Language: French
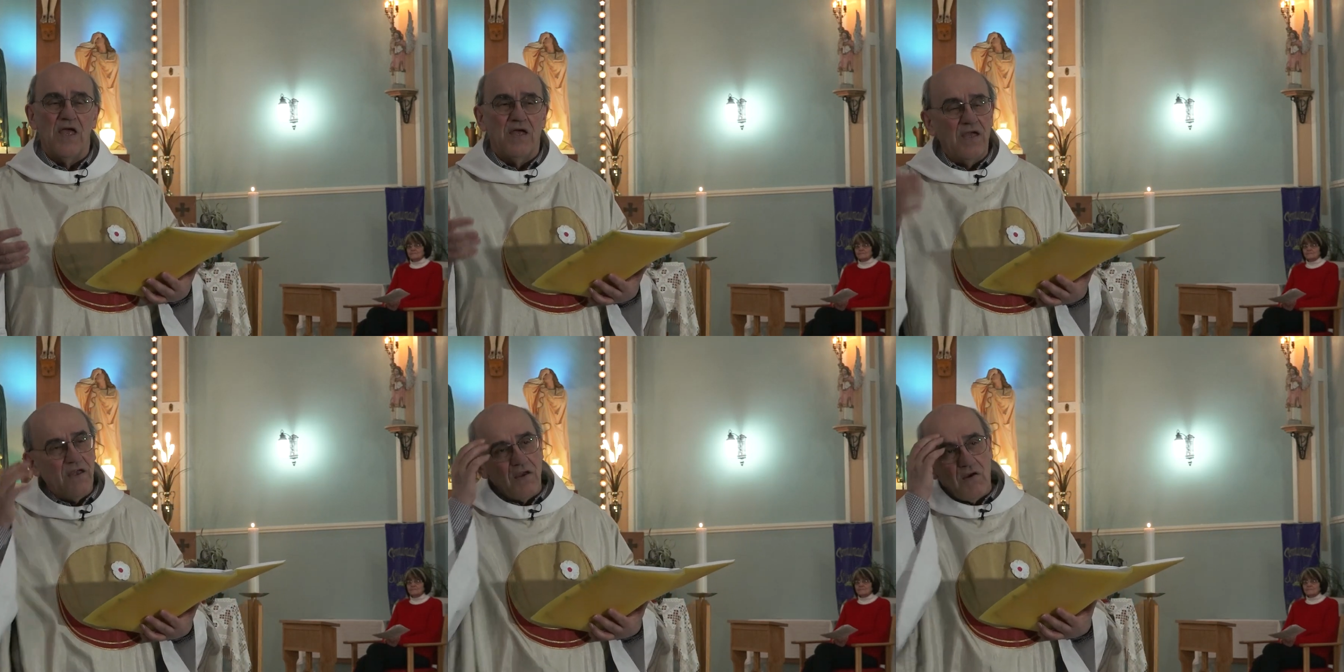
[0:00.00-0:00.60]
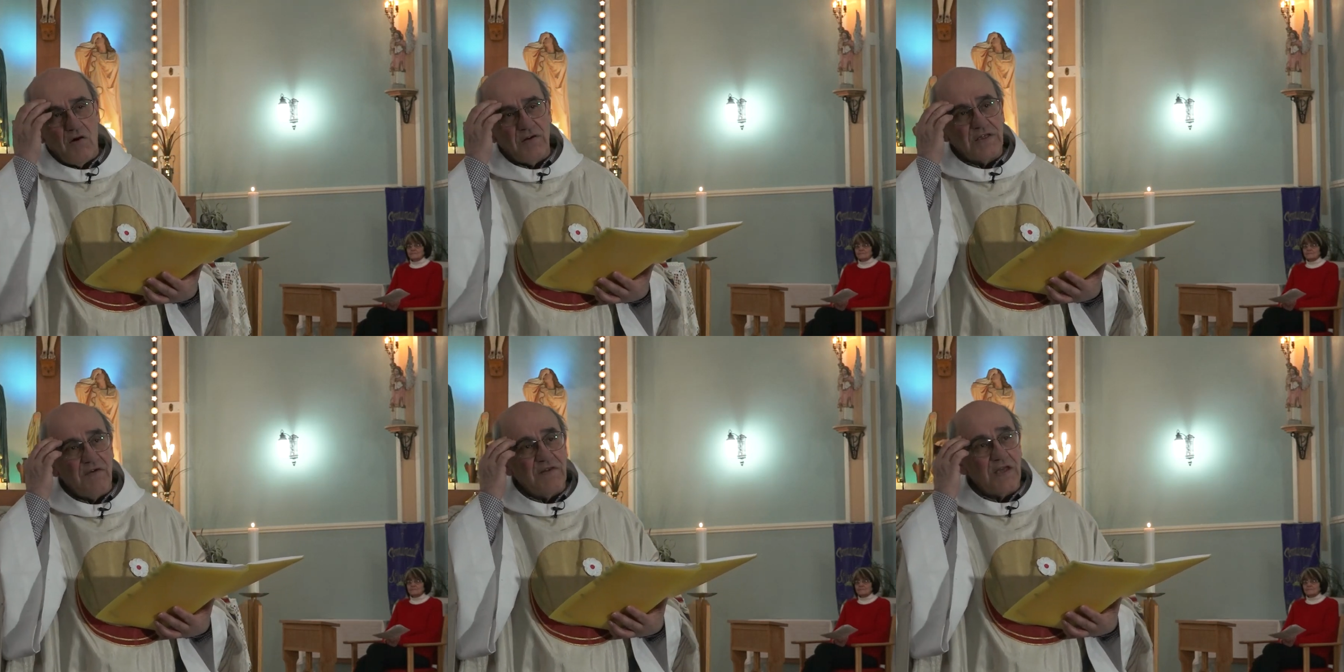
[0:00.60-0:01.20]
Et euh, on
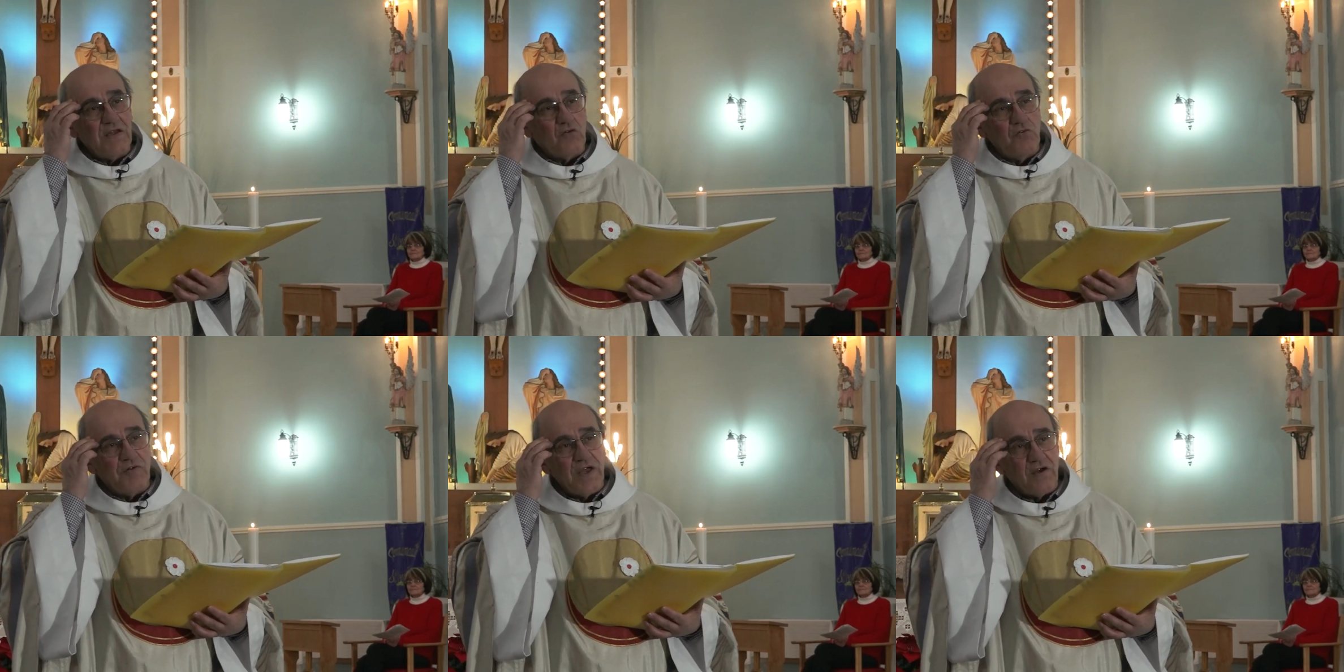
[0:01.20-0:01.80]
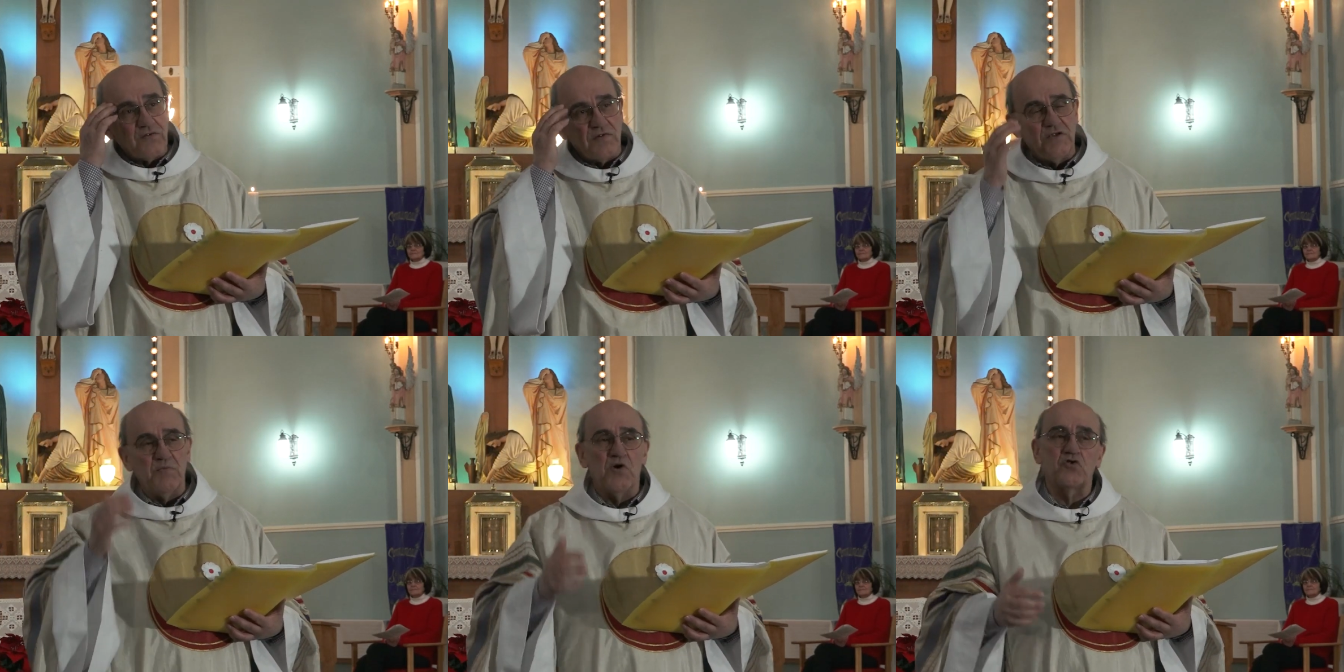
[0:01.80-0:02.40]
est invité à découvrir en ce
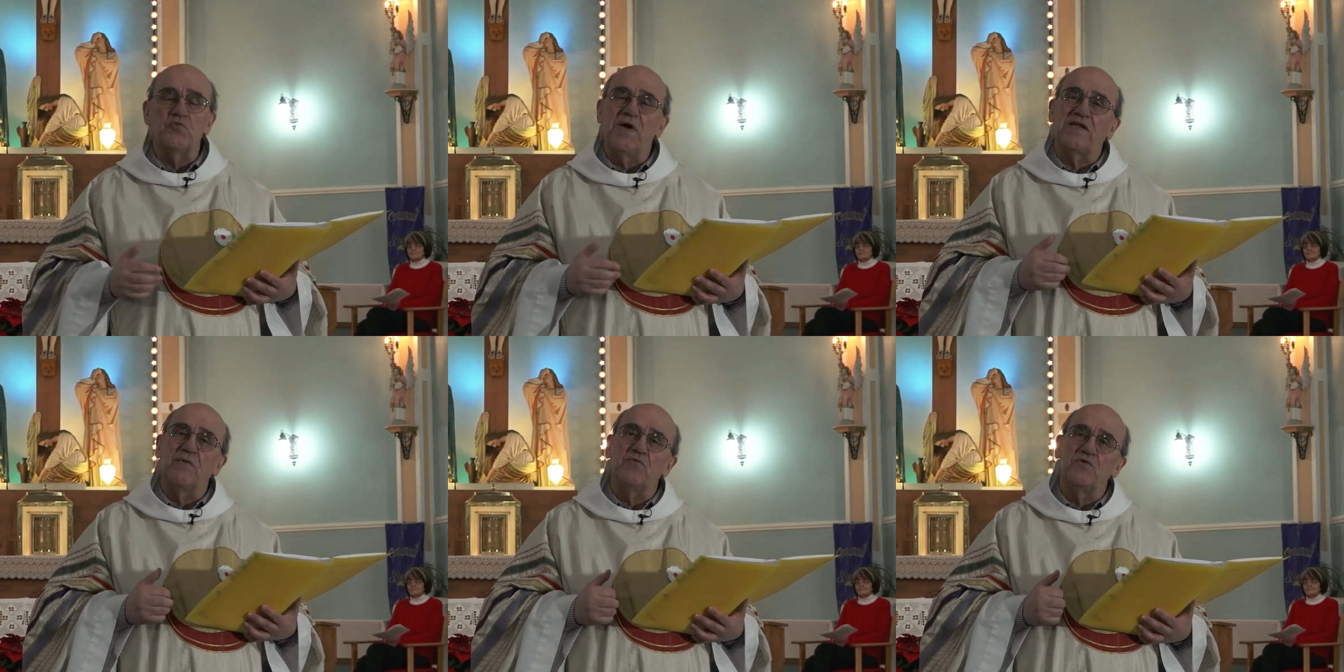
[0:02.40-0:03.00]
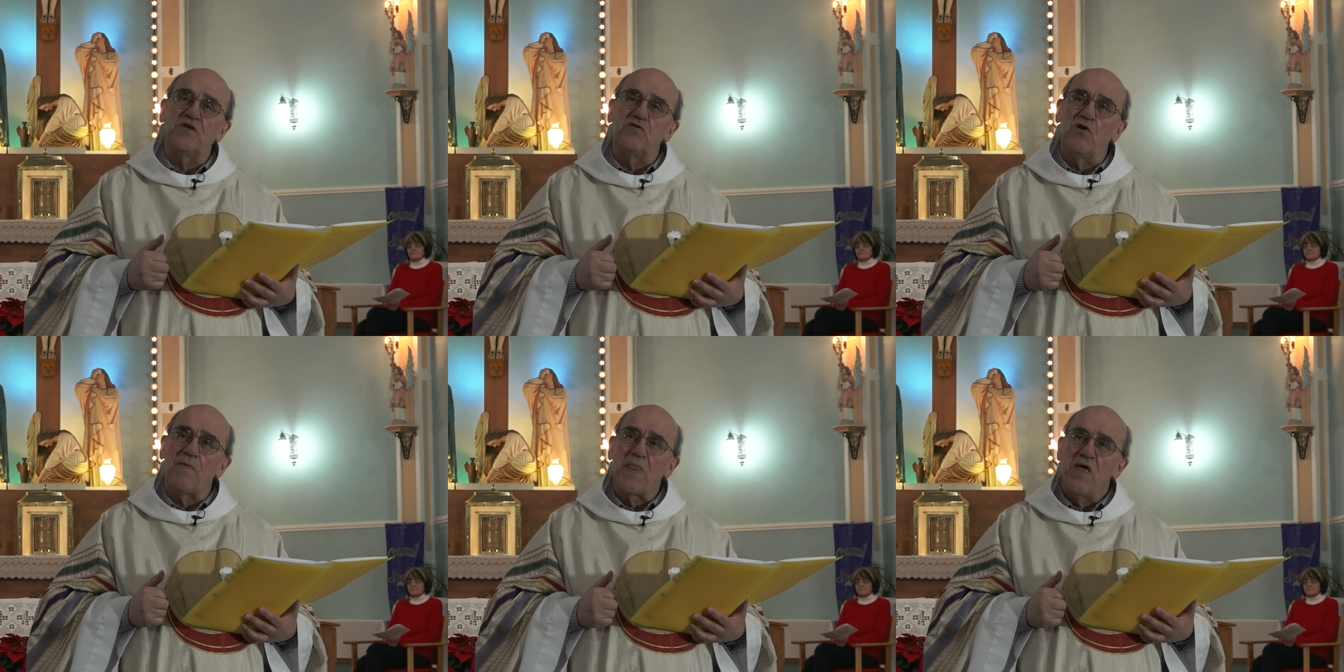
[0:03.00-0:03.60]
dimanche du baptême du
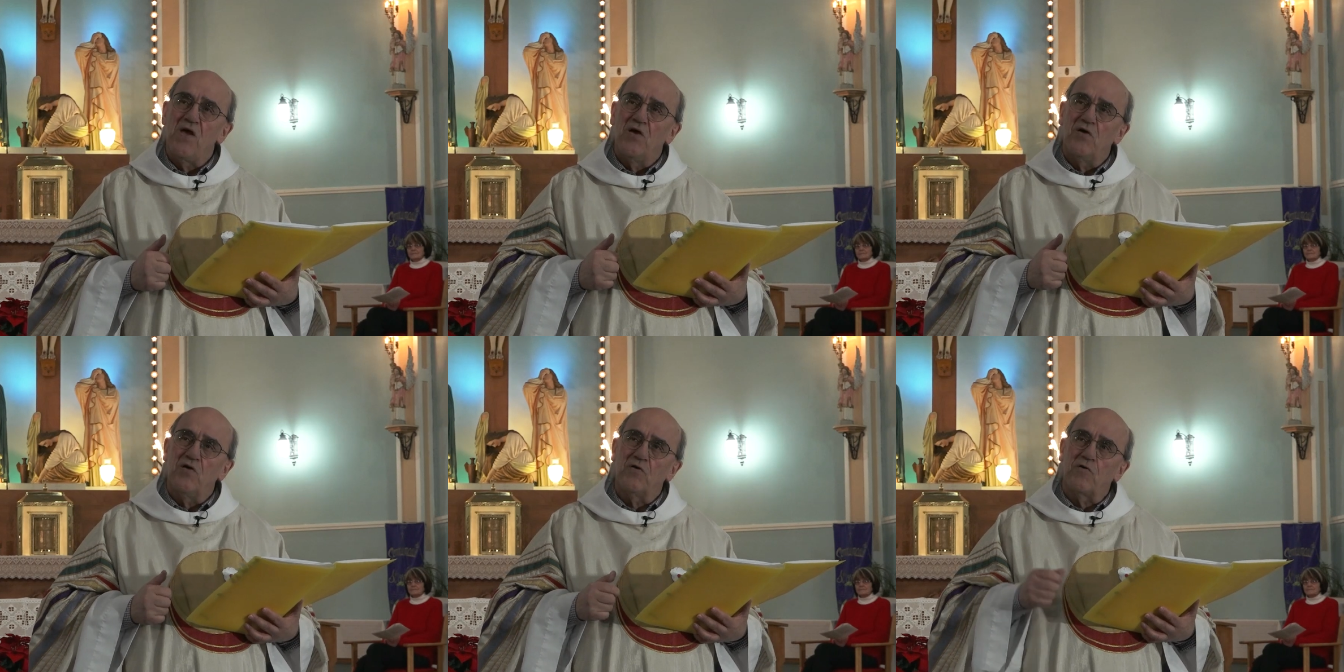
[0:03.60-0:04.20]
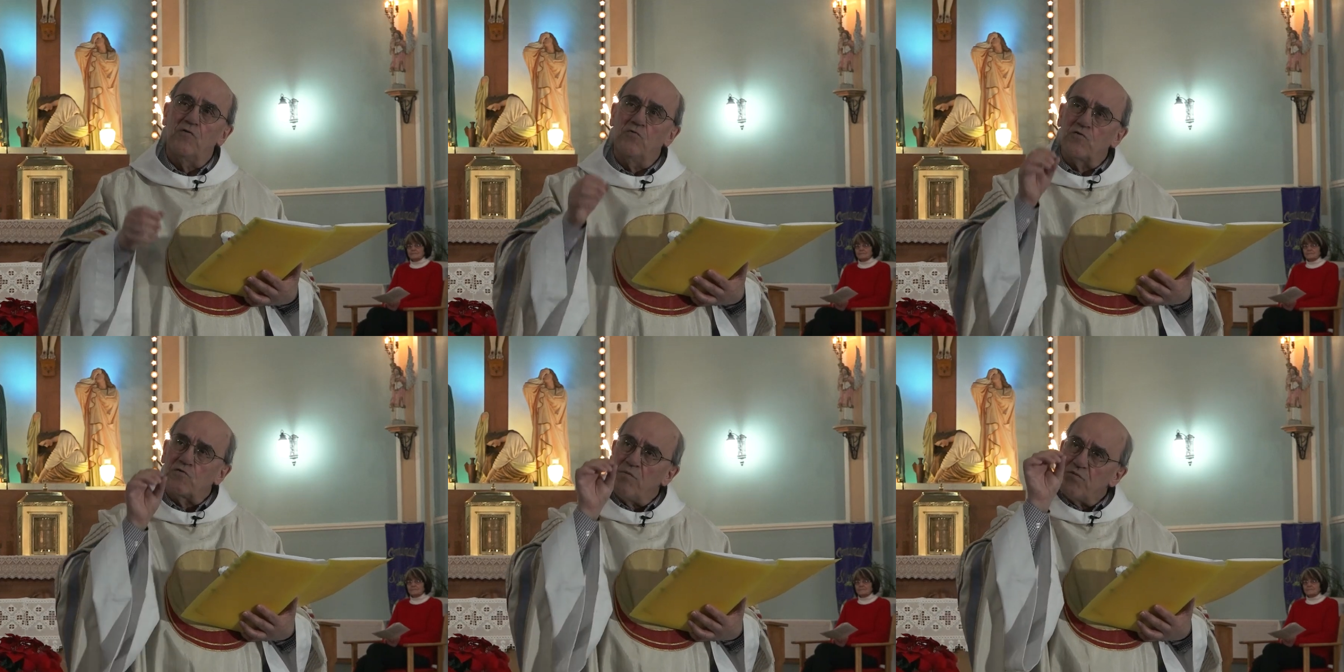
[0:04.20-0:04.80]
Seigneur euh, que nous
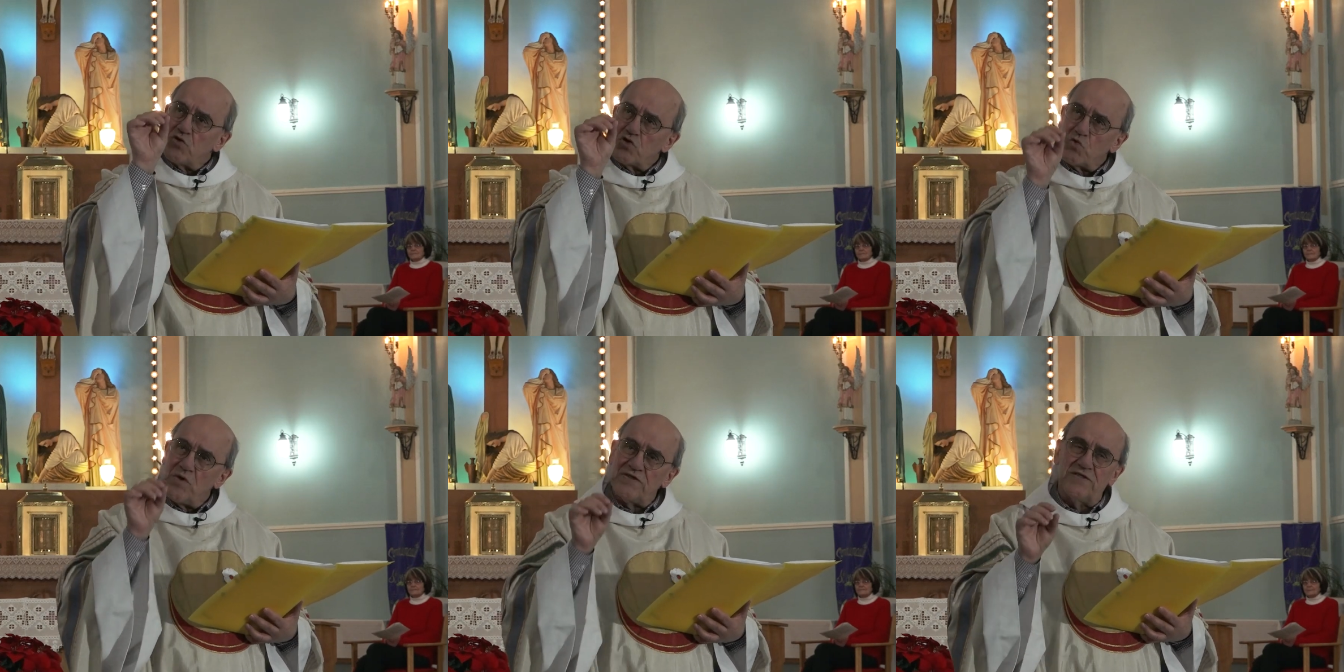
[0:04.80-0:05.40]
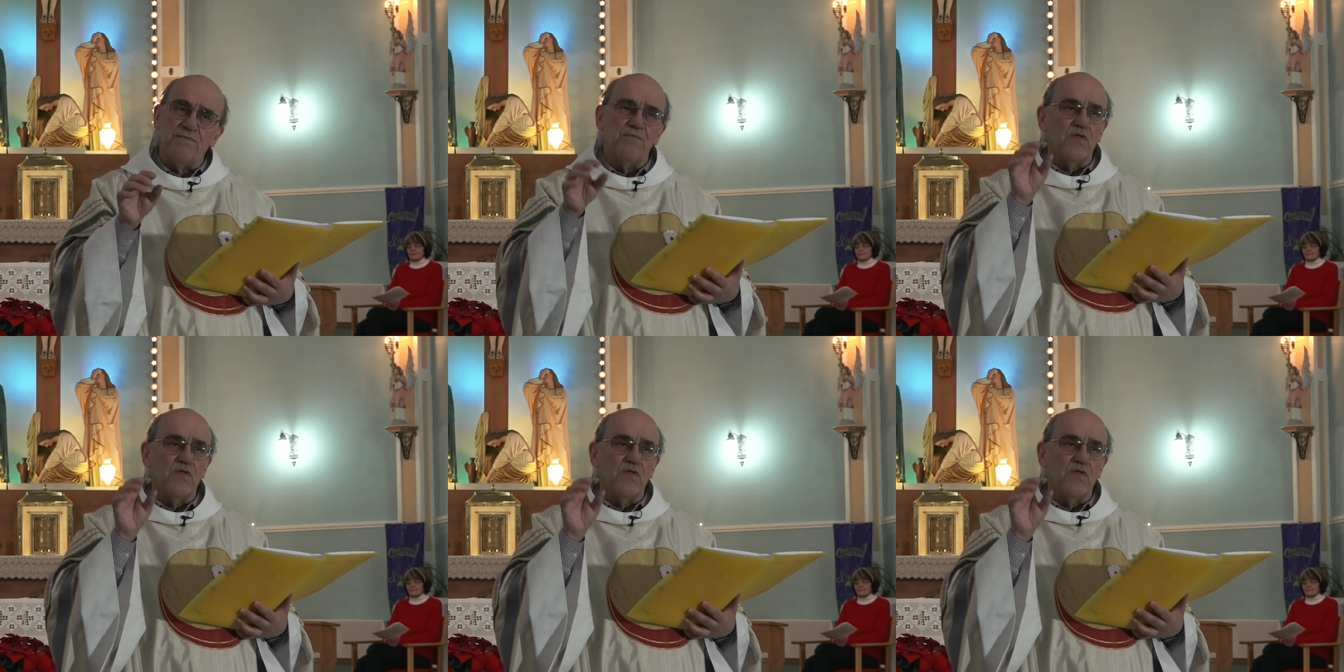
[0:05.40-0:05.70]
sommes choisis,